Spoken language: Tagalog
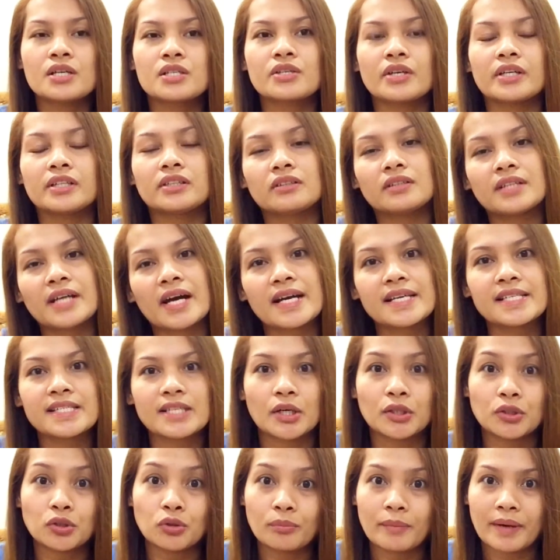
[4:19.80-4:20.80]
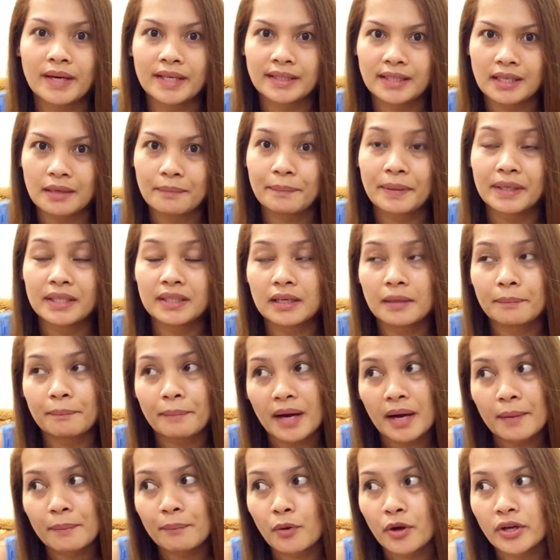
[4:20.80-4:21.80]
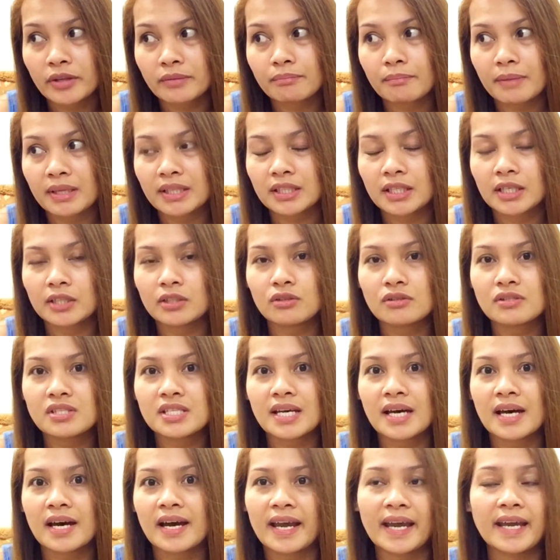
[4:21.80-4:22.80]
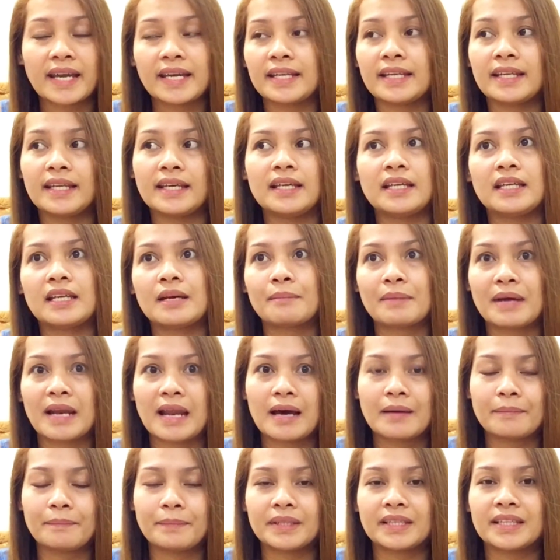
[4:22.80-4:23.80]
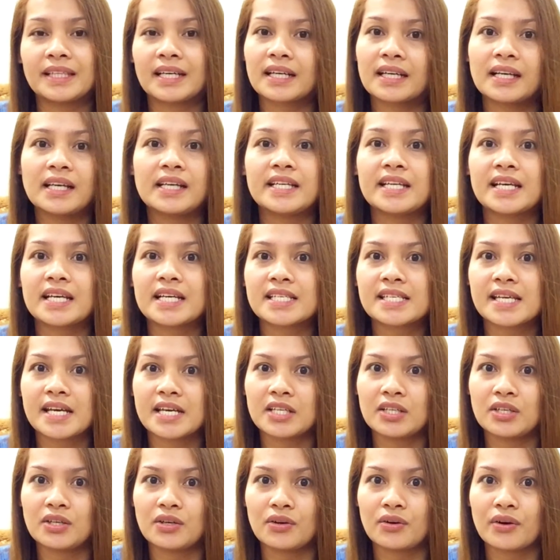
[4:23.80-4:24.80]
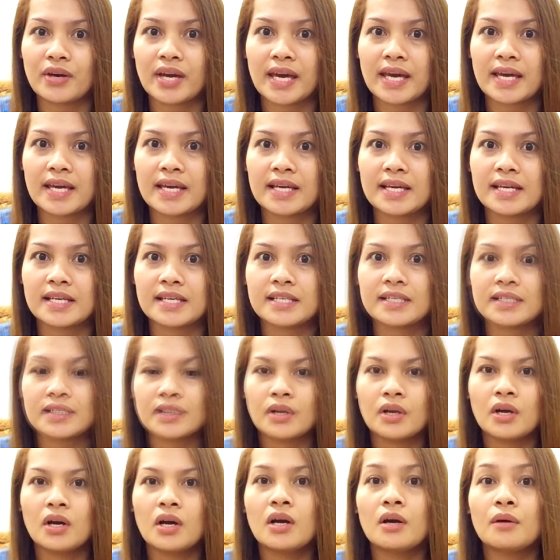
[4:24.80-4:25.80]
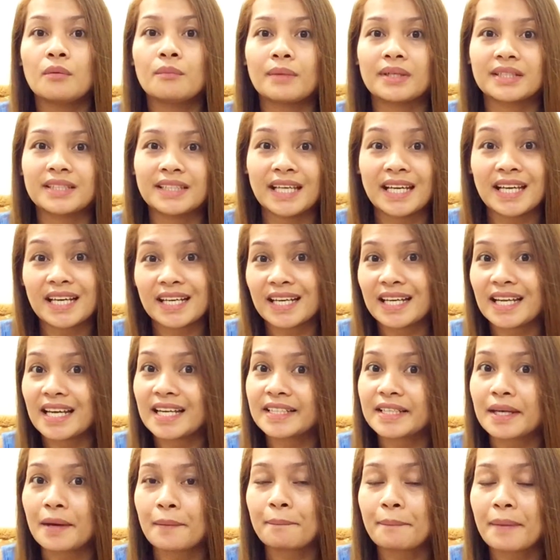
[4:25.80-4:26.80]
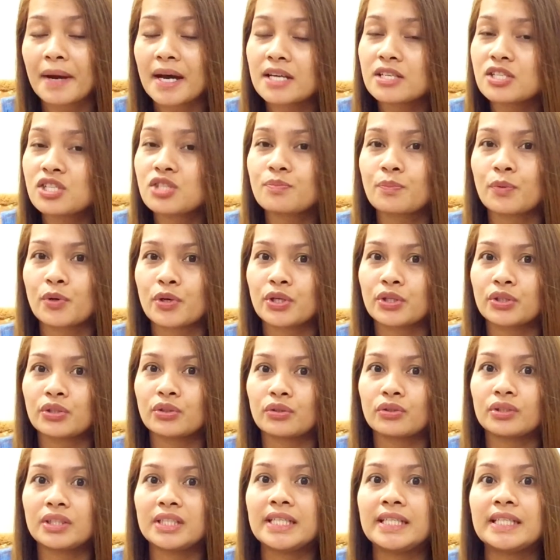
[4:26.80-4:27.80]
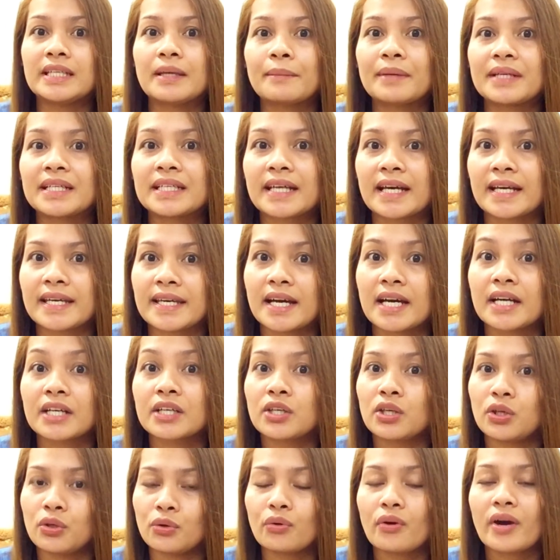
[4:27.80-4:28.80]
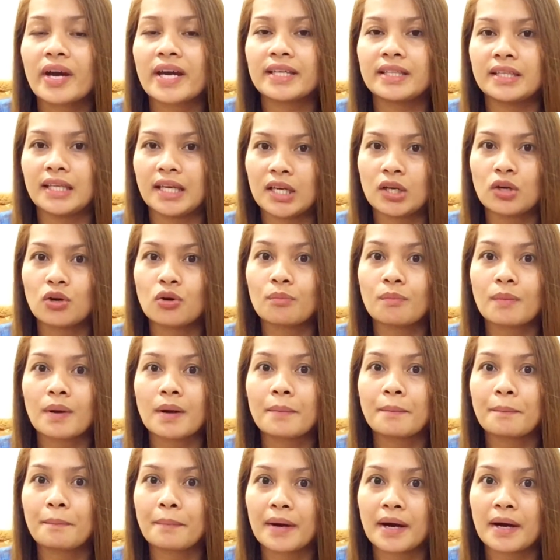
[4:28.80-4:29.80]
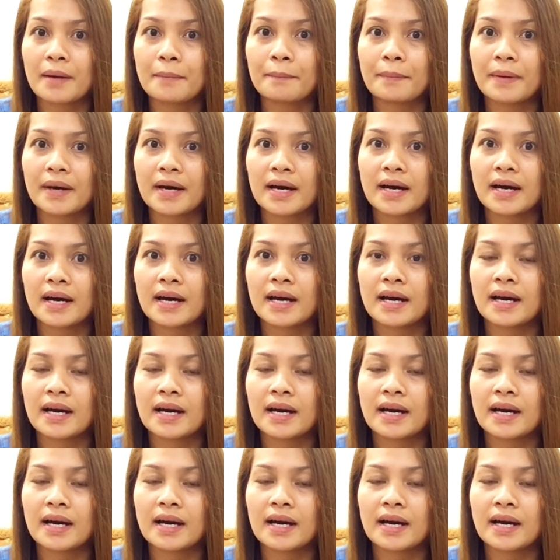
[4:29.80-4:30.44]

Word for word: So ito guys, automatic pag napa-appointment ka dun sa any na malapit na clinic sa inyo is magdala ka lang ng passport o di naman kaya QID kung magpapa